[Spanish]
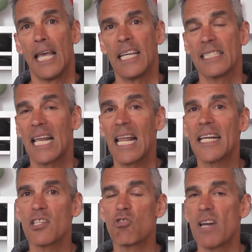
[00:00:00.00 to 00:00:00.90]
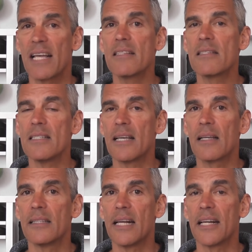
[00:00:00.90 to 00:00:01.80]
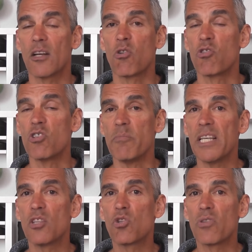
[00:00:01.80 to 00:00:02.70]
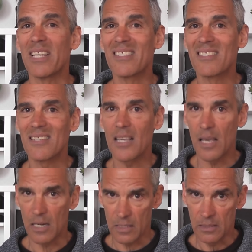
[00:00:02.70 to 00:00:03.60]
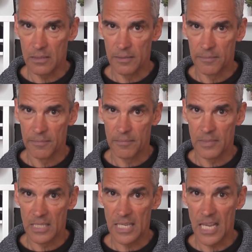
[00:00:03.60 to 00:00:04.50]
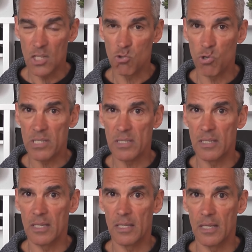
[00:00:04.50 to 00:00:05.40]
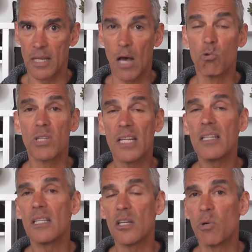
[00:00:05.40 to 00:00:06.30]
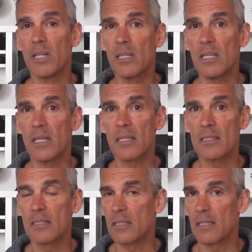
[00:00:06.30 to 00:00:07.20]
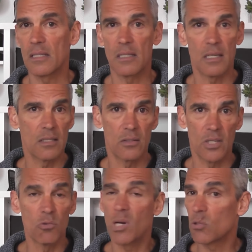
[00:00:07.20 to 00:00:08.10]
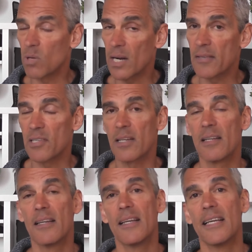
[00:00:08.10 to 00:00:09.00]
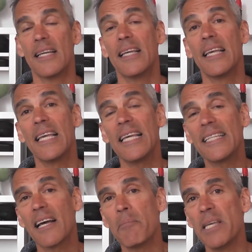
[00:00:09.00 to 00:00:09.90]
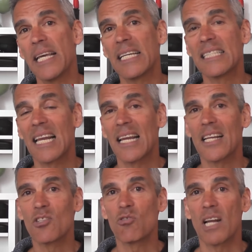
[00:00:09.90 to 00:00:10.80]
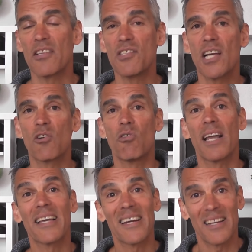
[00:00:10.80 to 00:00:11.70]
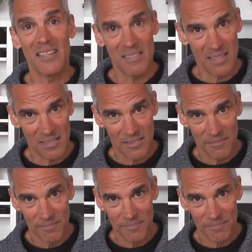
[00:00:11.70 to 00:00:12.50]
Está la resonancia del reconocimiento de ser, que eso es auténtico en ti, es, eh, es tu naturaleza. Y también está la resonancia con las creencias.